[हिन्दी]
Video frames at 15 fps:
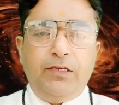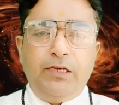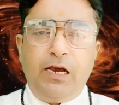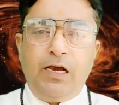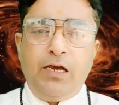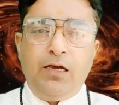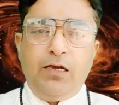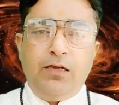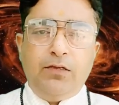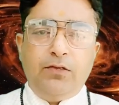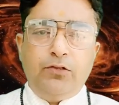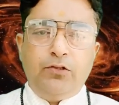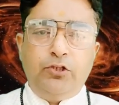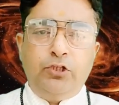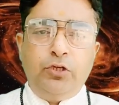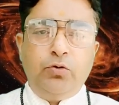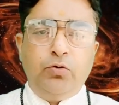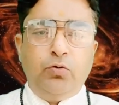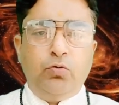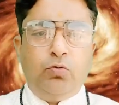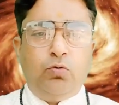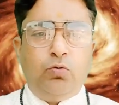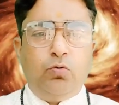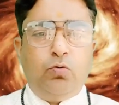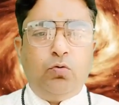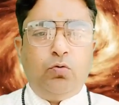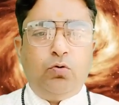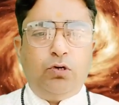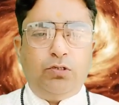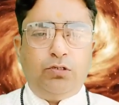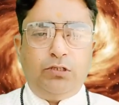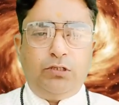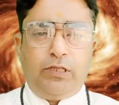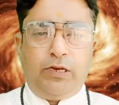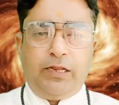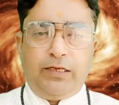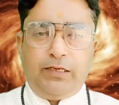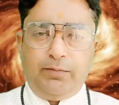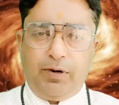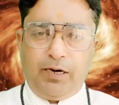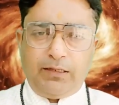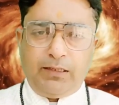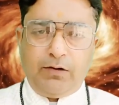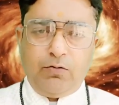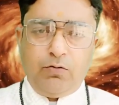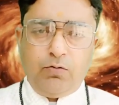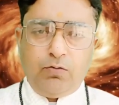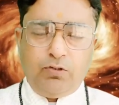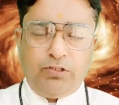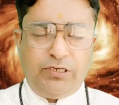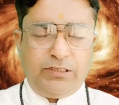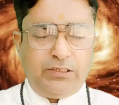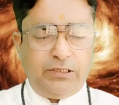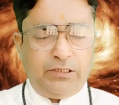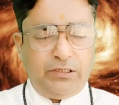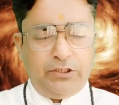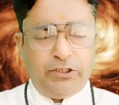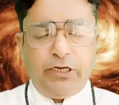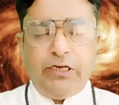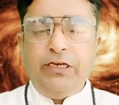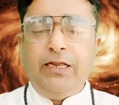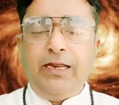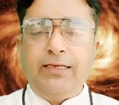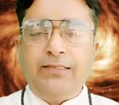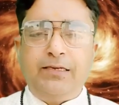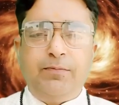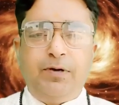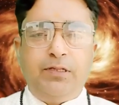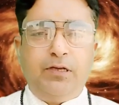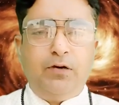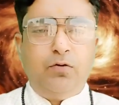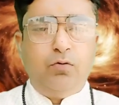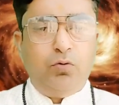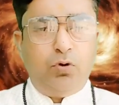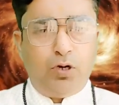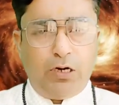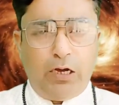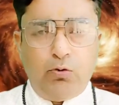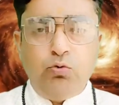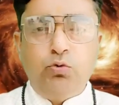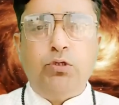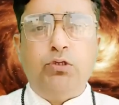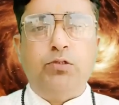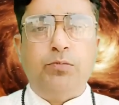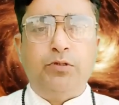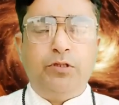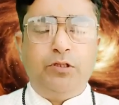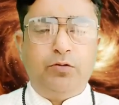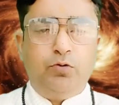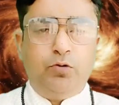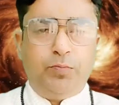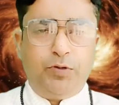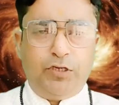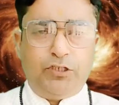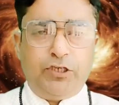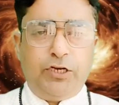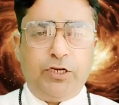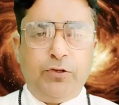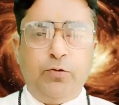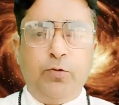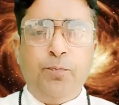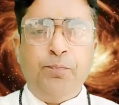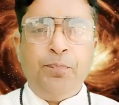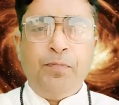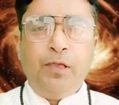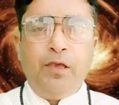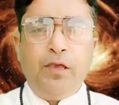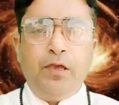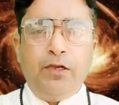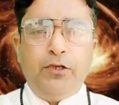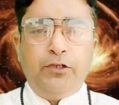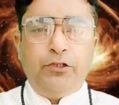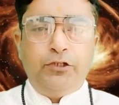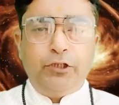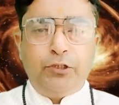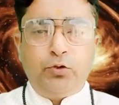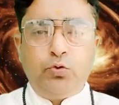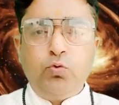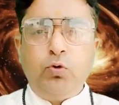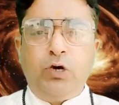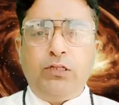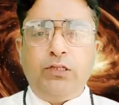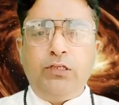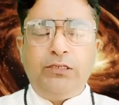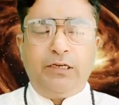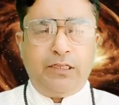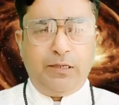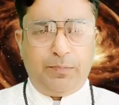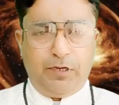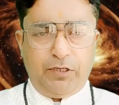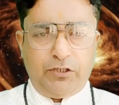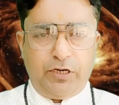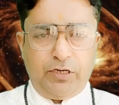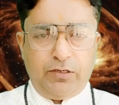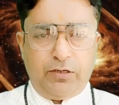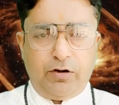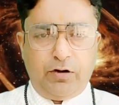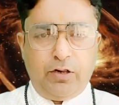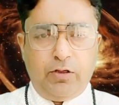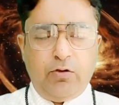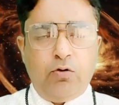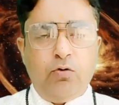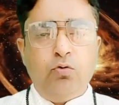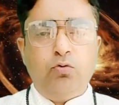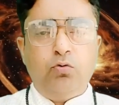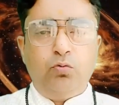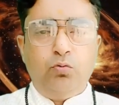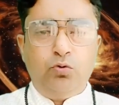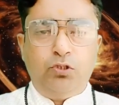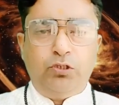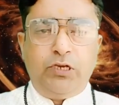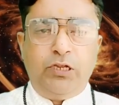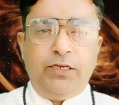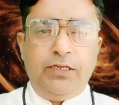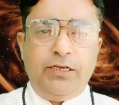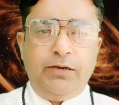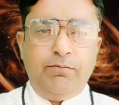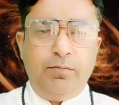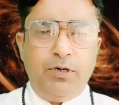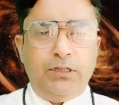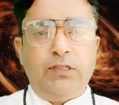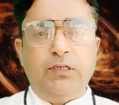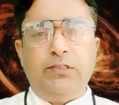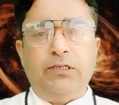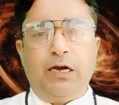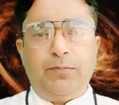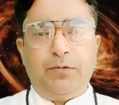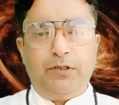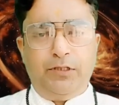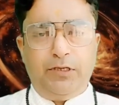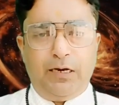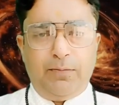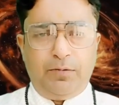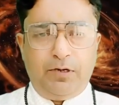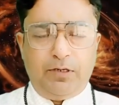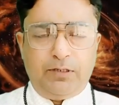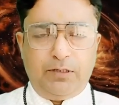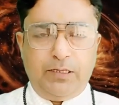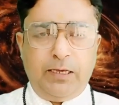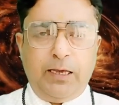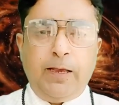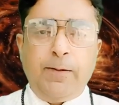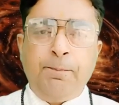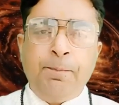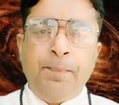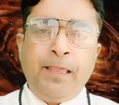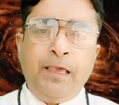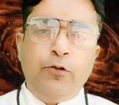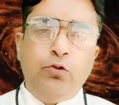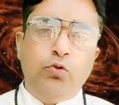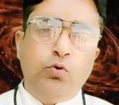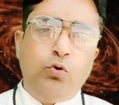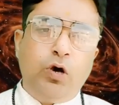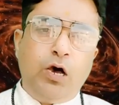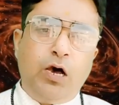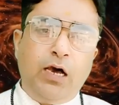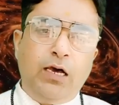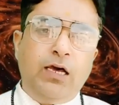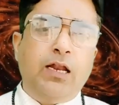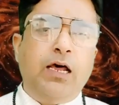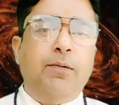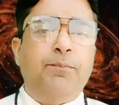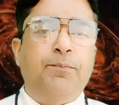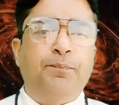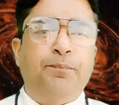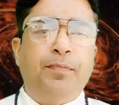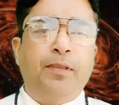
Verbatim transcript: या जिन लोगों को किसी तरह की बाधा हो जैसे कि शनि ग्रह से बाधा हो राहु से संबंधित कोई परेशानी हो शत्रु आदि ज़्यादा परेशान कर रहे हो तो उसके लिए मंत्र जाप यदि आप करते हैं तो अगर आप